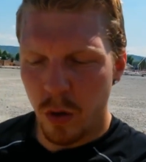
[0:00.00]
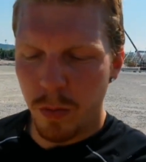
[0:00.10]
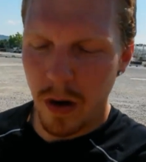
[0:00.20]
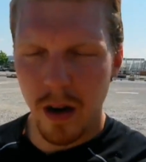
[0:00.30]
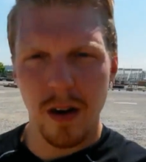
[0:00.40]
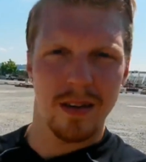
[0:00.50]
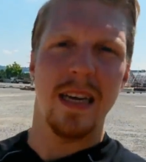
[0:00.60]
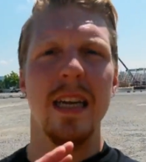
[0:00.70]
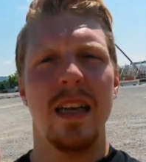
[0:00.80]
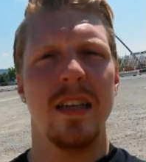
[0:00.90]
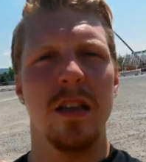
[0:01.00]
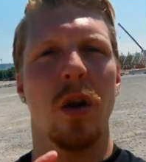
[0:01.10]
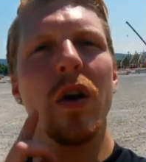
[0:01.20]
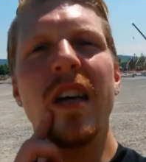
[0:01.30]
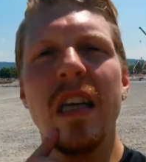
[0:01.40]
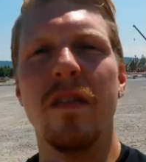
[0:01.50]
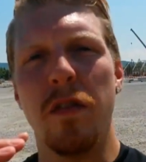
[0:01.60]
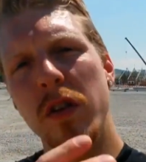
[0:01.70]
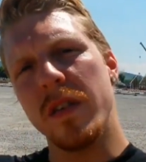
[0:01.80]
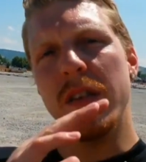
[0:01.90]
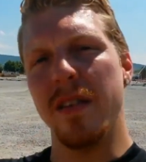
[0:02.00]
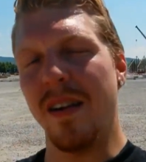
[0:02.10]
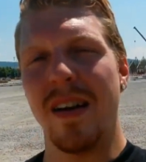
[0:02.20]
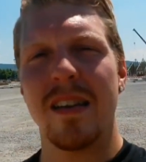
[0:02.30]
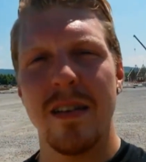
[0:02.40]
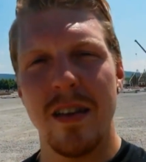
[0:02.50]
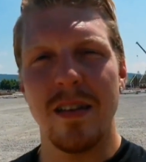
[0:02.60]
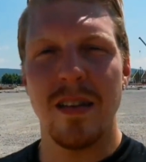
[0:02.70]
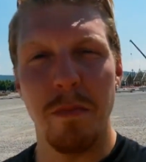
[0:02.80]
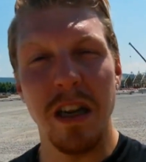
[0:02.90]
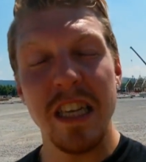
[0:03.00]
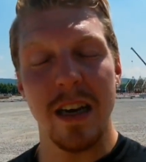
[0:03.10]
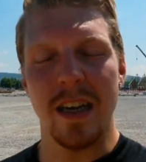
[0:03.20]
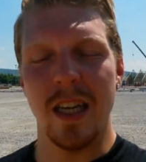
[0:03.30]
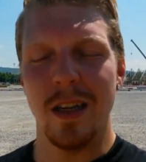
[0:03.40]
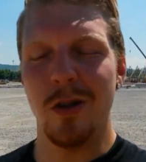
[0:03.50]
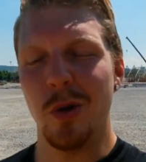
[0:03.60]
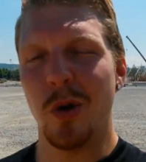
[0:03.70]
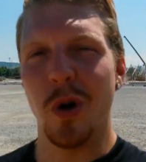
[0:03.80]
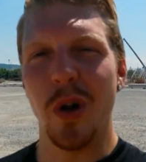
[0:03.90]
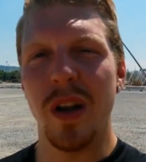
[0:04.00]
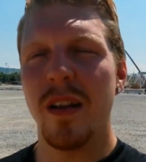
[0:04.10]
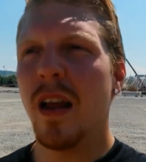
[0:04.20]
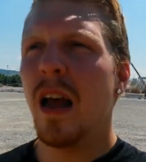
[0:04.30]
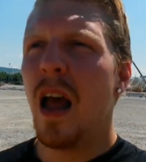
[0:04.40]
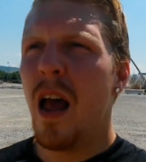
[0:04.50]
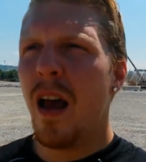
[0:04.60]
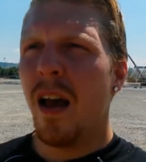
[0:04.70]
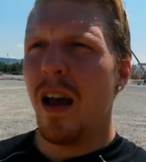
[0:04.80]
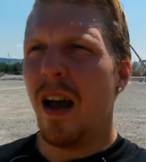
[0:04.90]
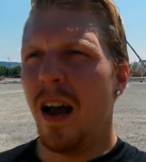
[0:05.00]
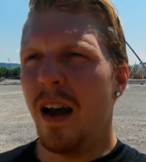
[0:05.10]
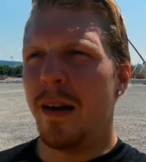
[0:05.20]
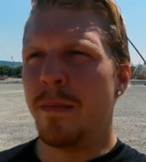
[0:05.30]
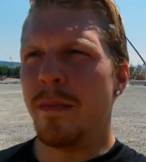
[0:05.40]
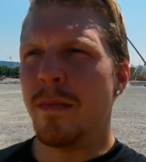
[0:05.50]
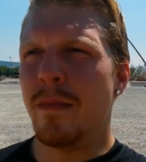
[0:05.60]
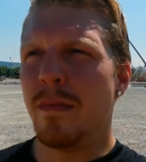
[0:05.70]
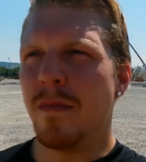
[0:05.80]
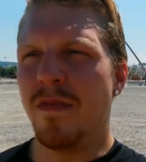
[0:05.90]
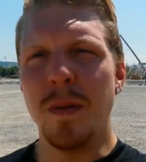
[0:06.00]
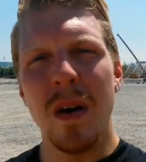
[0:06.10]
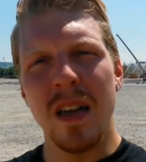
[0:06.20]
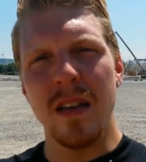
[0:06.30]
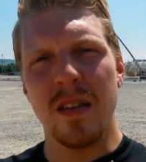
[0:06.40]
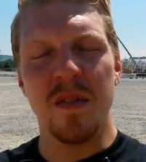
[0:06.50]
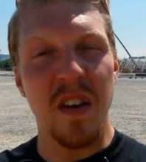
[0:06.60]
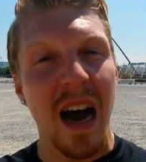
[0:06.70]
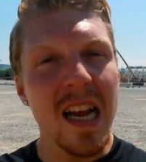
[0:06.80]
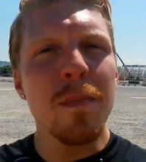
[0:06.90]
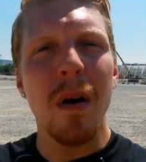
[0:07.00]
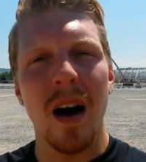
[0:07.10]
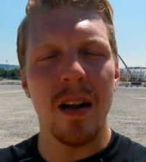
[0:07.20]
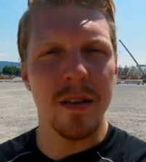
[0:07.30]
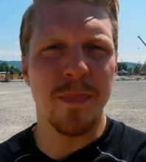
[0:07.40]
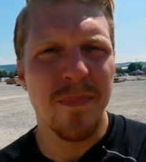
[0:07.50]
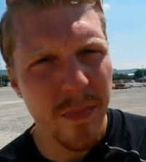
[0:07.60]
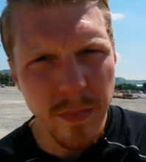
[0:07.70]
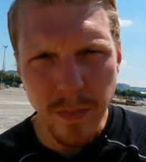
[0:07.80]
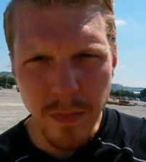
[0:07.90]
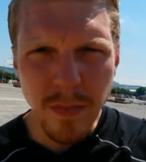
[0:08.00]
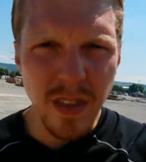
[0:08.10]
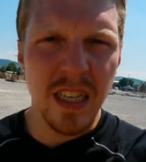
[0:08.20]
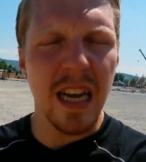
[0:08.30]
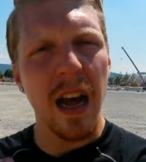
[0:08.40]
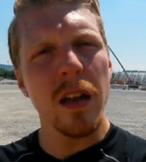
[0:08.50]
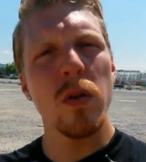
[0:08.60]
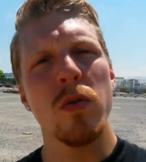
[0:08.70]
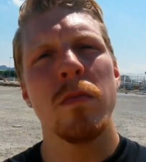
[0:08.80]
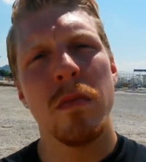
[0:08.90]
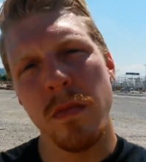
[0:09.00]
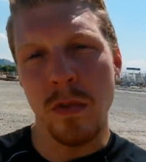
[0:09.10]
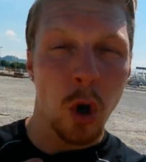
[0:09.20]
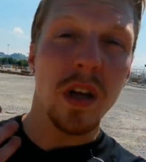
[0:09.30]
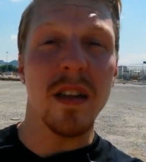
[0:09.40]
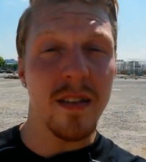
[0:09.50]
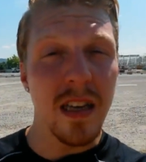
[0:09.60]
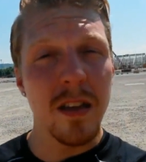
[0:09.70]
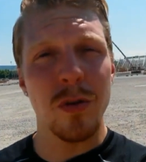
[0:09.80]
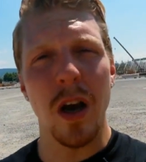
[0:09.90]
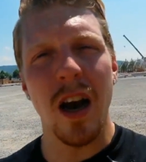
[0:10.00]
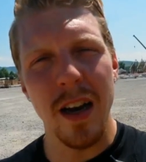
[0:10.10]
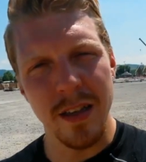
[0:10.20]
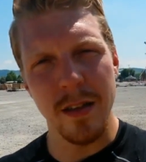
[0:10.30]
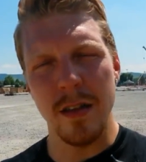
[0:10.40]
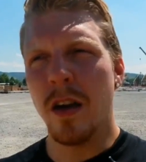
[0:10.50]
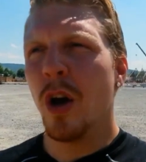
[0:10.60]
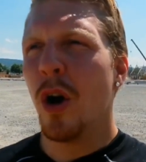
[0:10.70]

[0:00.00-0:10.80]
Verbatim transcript: über kindliche Neugier versus erwachsene Disziplin geredet und ähm, wie man das vereinbaren kann, um neue Ziele zu erreichen.